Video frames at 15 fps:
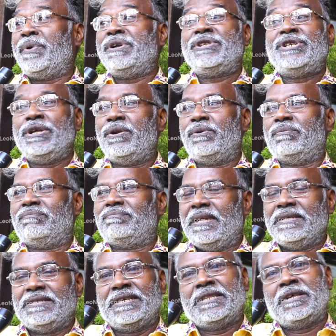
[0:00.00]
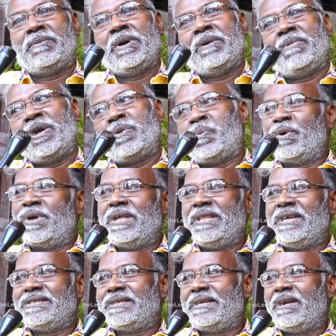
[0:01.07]
బ్రిడ్జిలు చంద్రబాబు గారు
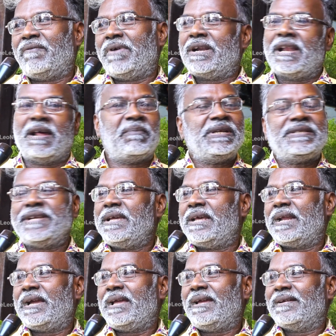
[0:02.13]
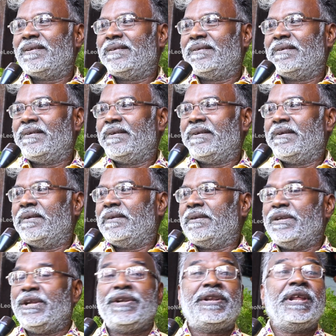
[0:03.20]
పునదేశినా వాటిని అమలు చేయాలిగా
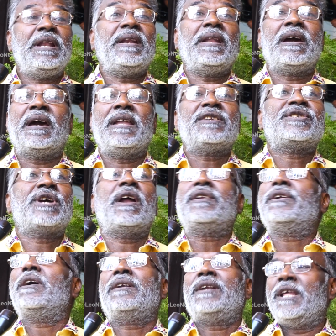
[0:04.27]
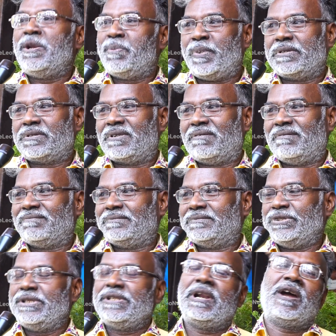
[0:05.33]
ఎటు వెళ్ళినా కానీ షార్ట్ కట్లు వెళ్ళిపోతున్నాం
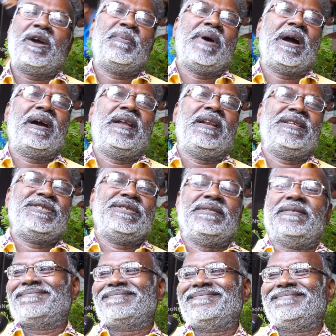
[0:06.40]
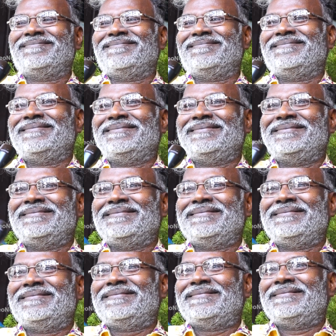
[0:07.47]
ఇది నాకు బాగా నచ్చింది
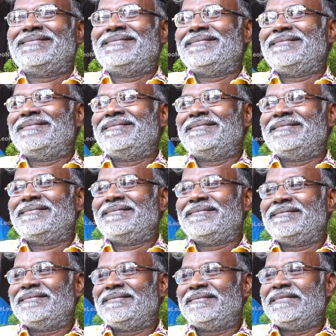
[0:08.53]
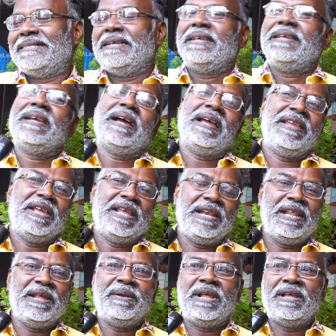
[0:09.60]
ఇంకా సంక్షేమ పథకాలు ఎలా ఉన్నాయి ఇక
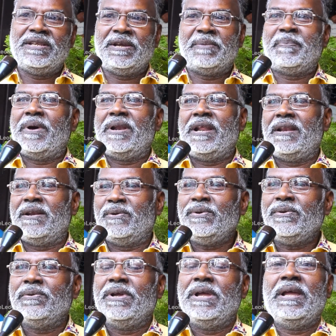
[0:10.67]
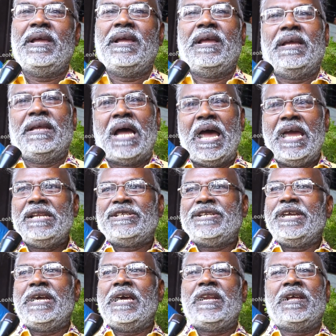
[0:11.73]
అవన్నీ నేను చెప్పలేదు ఆయన
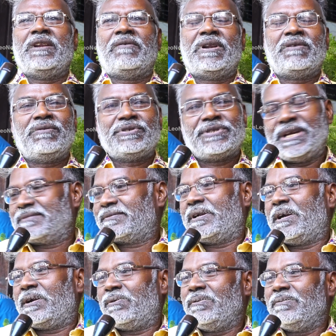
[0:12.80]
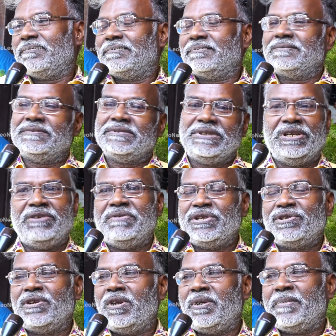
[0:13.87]
చేయగలిగిన వరకు చేస్తున్నాడు ఈ
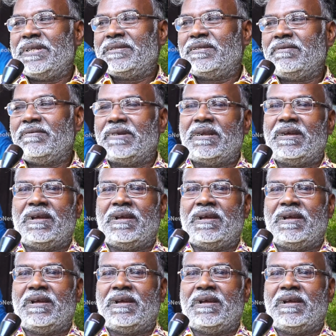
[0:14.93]
విషయంలో మాత్రం